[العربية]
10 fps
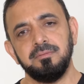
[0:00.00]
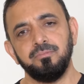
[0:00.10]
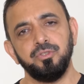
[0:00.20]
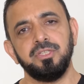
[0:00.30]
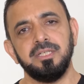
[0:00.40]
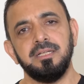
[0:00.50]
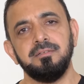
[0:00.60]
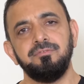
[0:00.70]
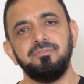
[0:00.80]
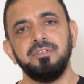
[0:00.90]
المشكلة
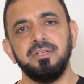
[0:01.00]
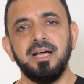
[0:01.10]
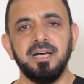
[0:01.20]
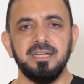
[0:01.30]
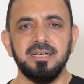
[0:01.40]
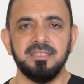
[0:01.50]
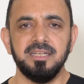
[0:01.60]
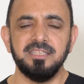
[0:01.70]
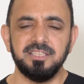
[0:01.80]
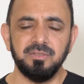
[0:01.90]
في الحالة هذه
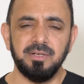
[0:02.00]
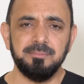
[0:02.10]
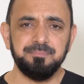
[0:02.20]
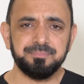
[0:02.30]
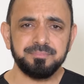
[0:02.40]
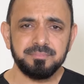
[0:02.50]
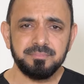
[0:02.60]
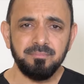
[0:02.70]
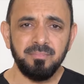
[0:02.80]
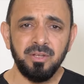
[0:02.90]
الجواب
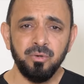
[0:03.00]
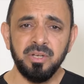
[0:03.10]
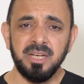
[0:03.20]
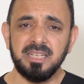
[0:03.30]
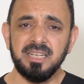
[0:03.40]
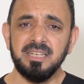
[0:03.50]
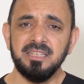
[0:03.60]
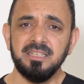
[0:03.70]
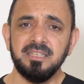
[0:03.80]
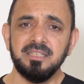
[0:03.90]
هناك